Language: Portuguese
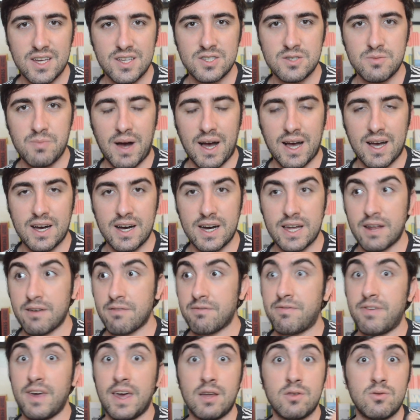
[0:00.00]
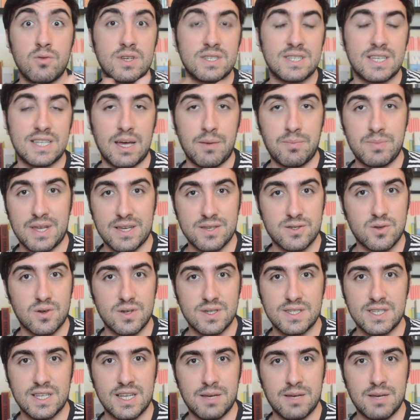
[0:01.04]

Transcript: de bacana, vendo as adaptações